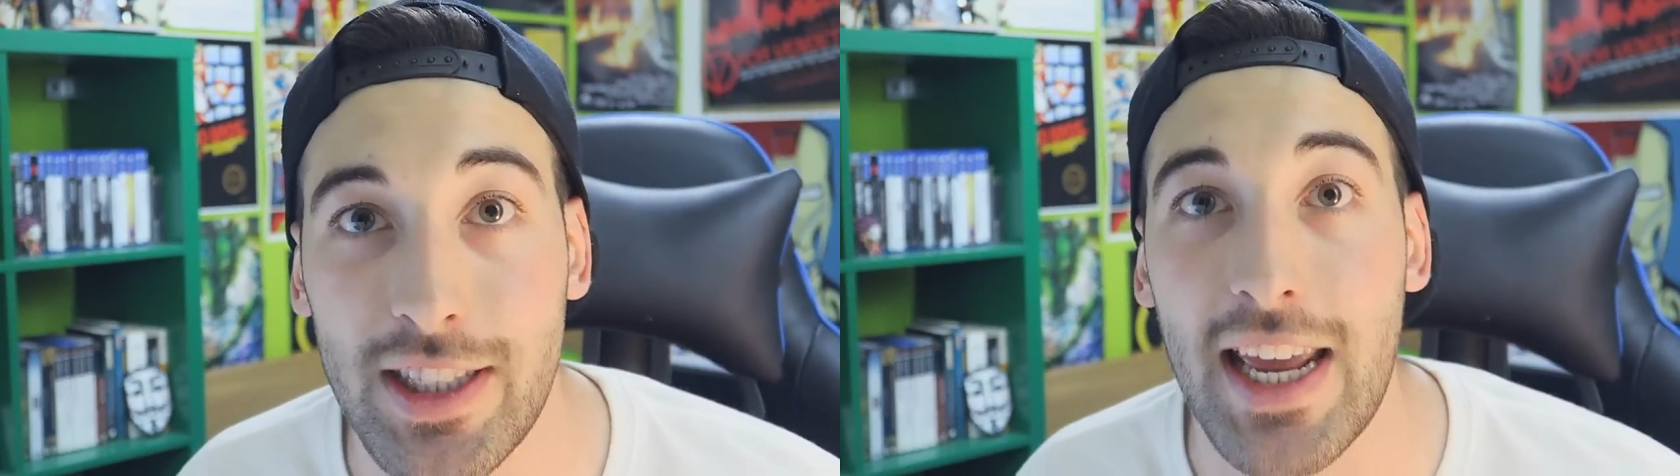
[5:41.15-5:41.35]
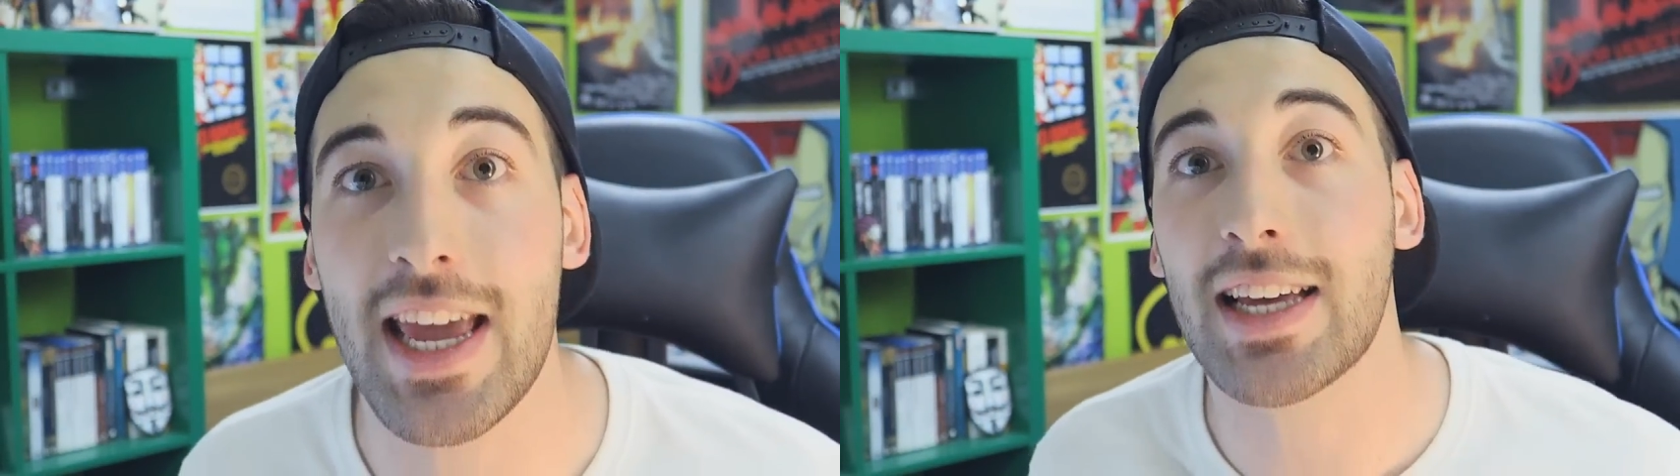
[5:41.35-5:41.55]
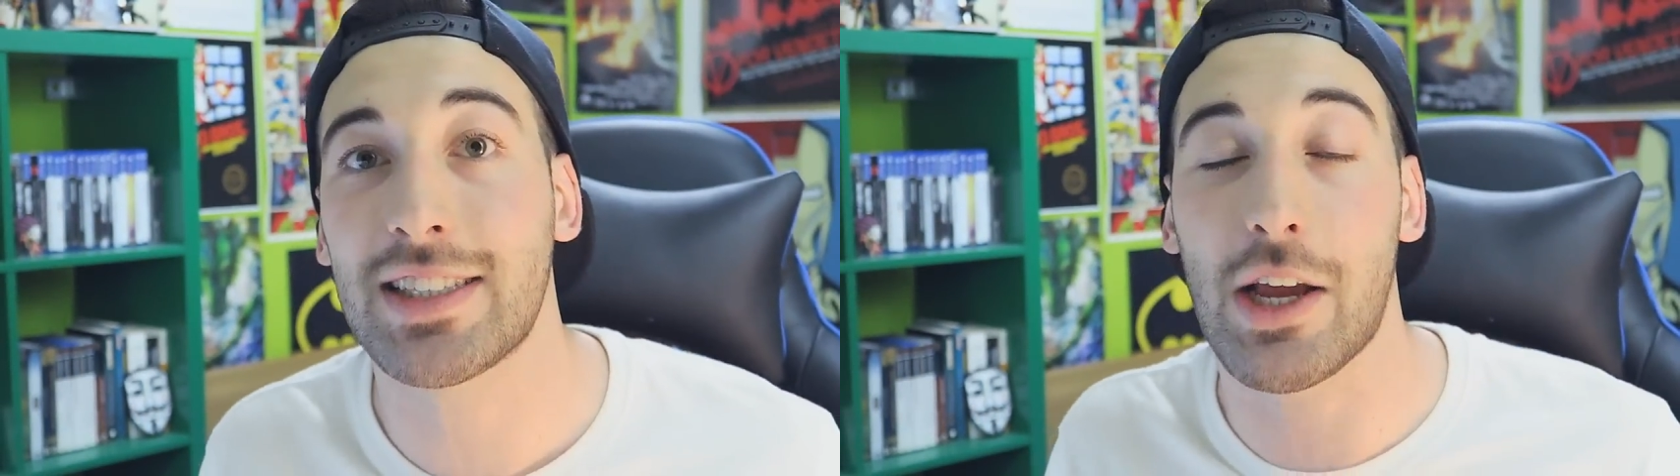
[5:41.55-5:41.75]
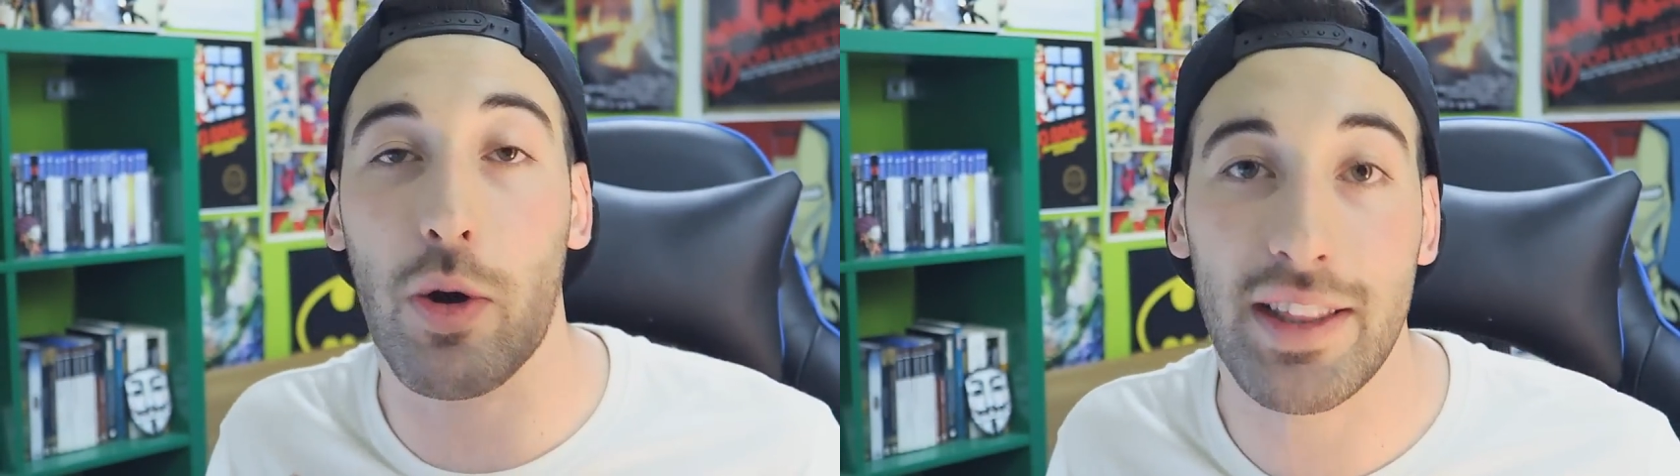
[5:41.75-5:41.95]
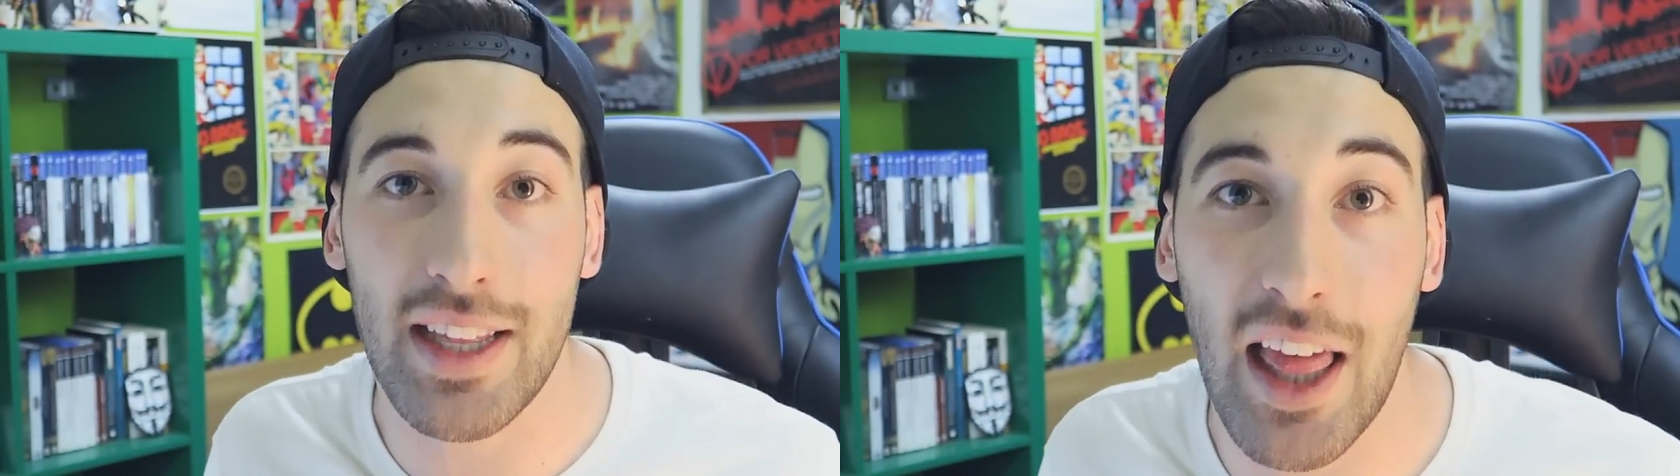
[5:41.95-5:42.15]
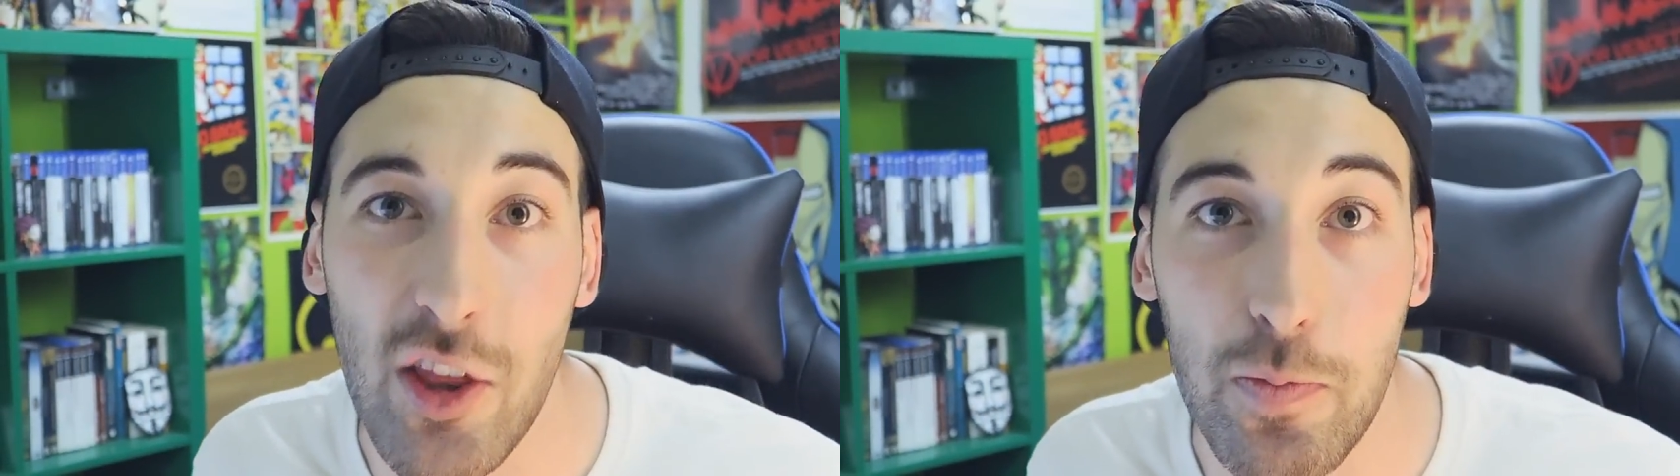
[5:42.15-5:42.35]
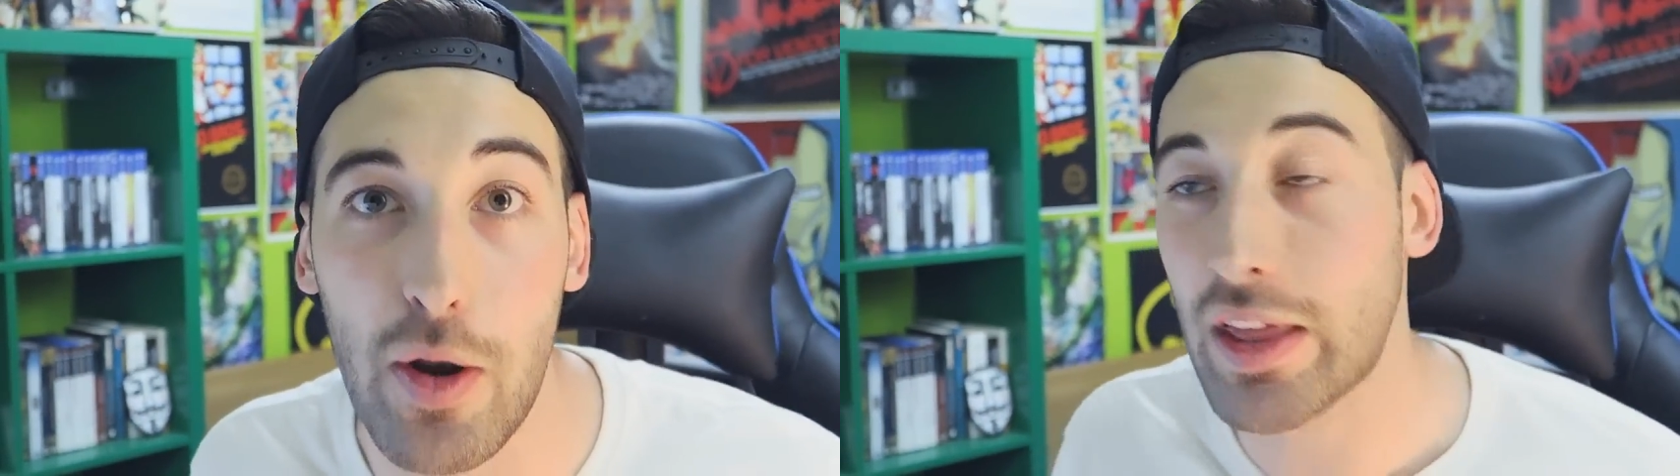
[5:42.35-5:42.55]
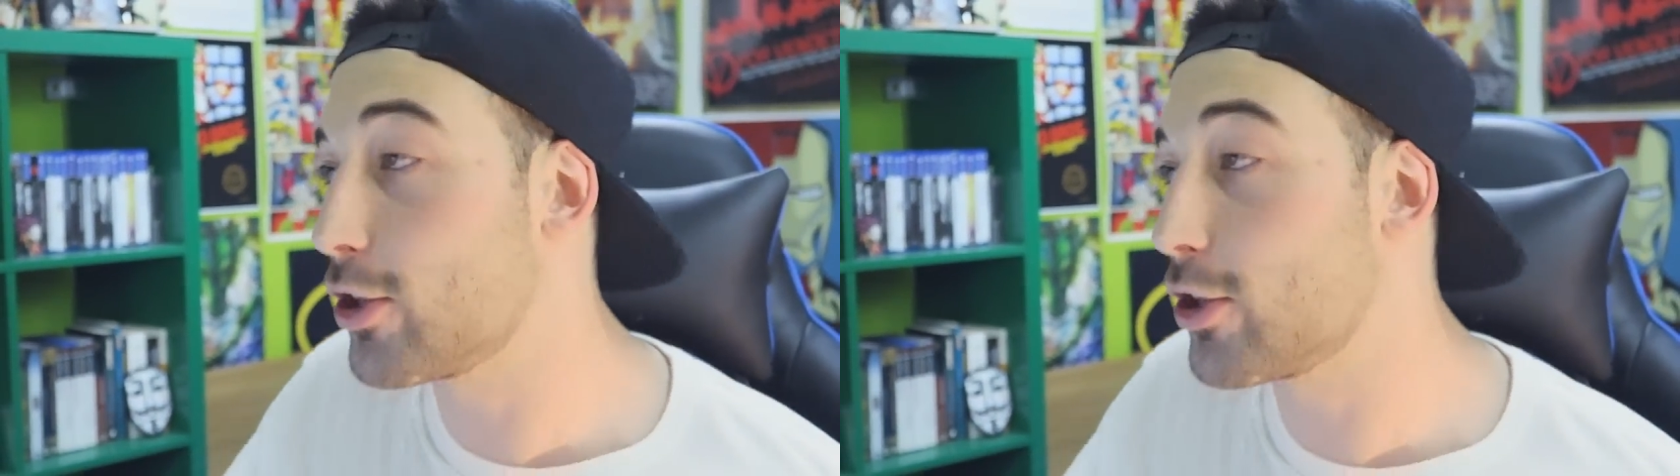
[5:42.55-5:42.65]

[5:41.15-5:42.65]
estrellas de 40 y tantos por